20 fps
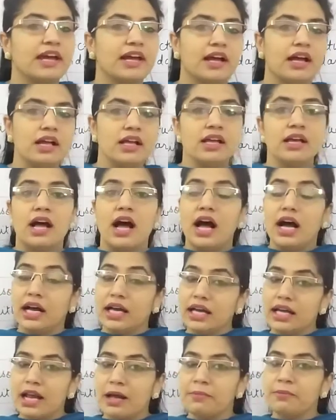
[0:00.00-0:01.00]
आएगा
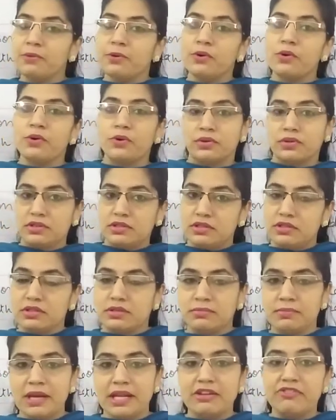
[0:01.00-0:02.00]
अगर आपको
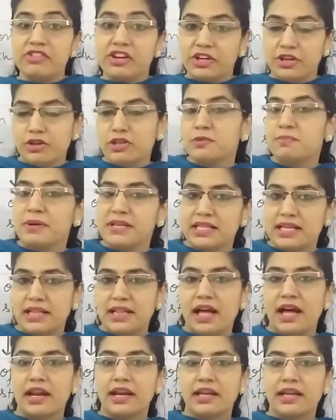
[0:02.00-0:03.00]
मेरी वीडियोस
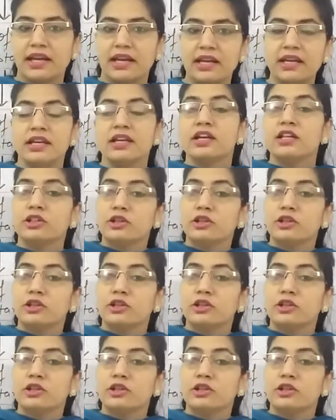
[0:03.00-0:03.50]
पसंद आ रही हैं